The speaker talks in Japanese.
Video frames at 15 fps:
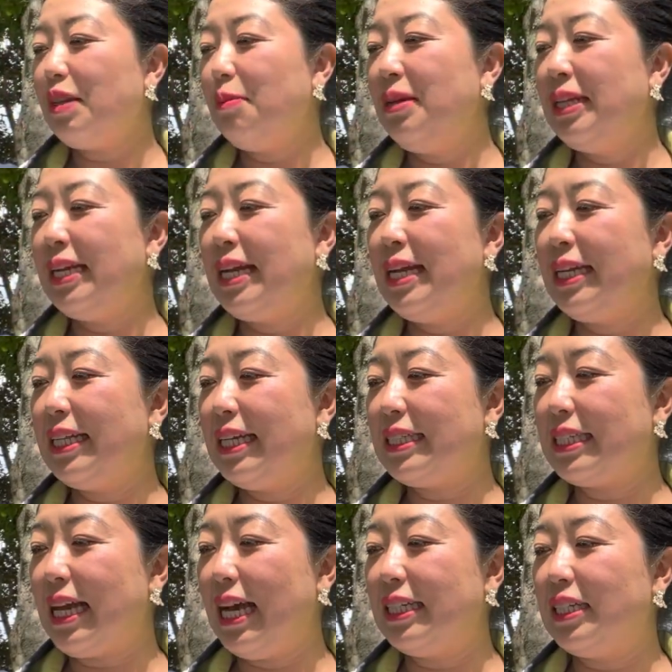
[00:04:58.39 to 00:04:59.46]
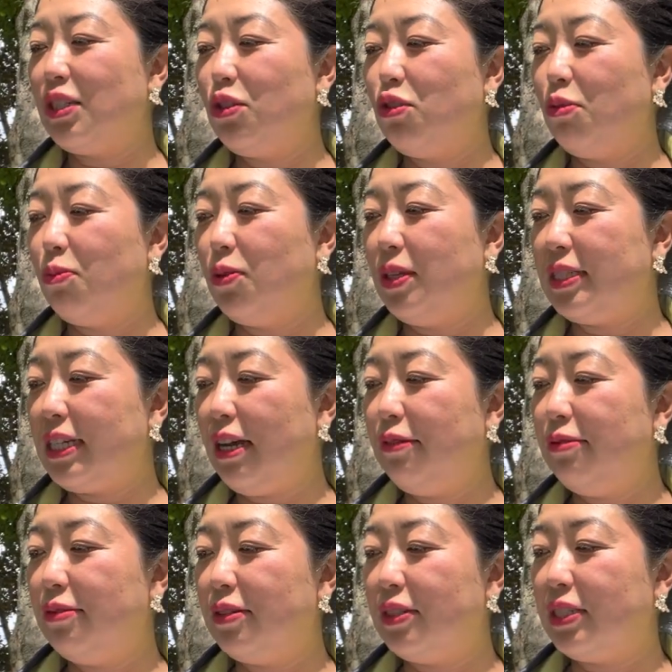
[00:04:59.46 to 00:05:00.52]
みんな元気ですかじゃあちょっともうね、
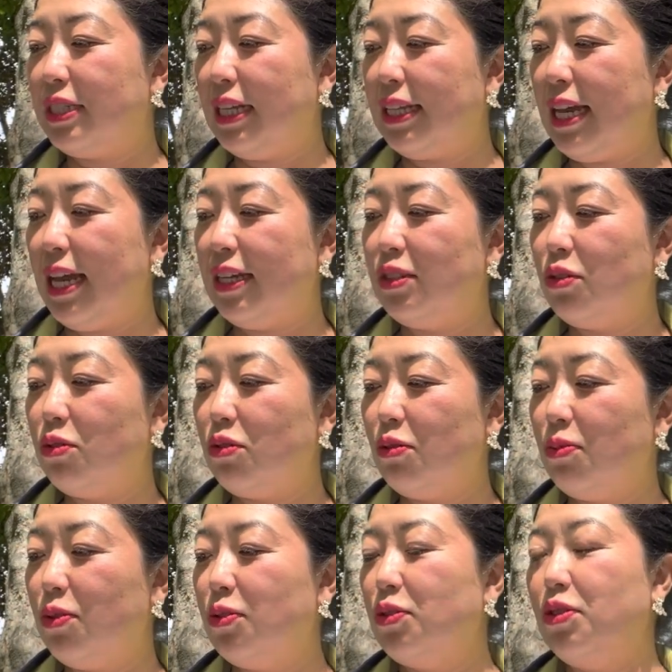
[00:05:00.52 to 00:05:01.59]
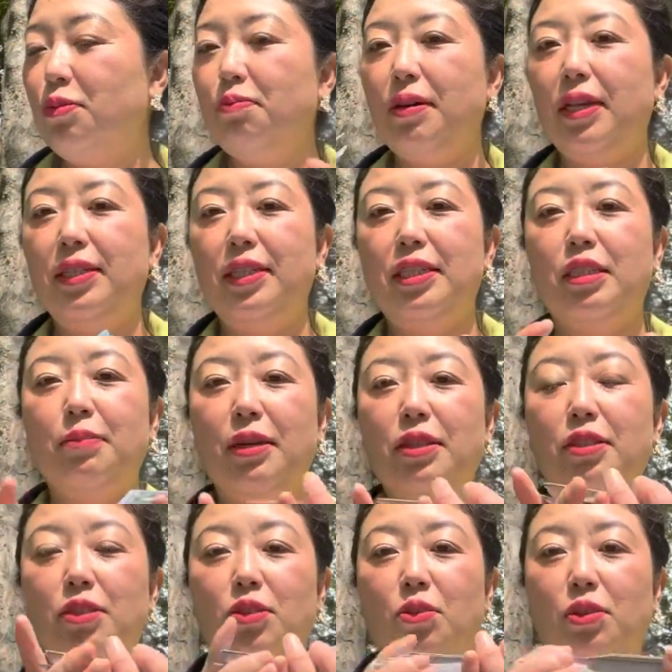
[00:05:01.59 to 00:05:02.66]
シャッフルしてね、ちょっともう順番に1枚
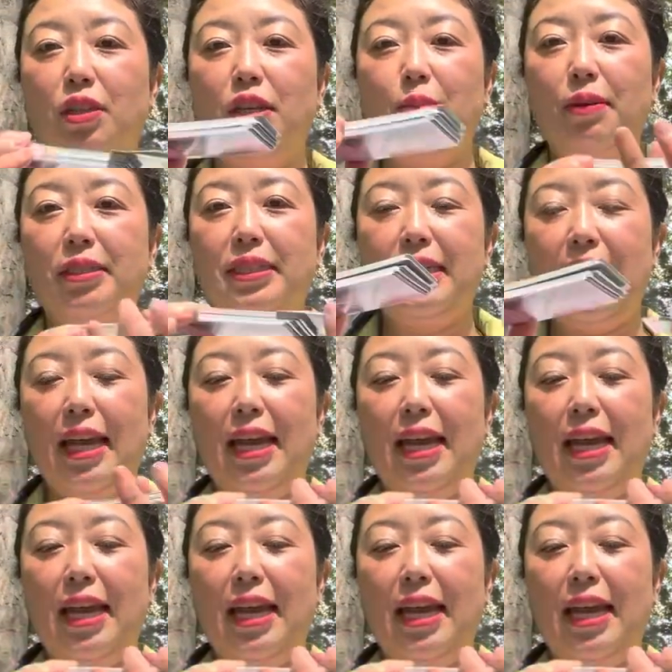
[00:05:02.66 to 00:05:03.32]
ずつ取ってきますね。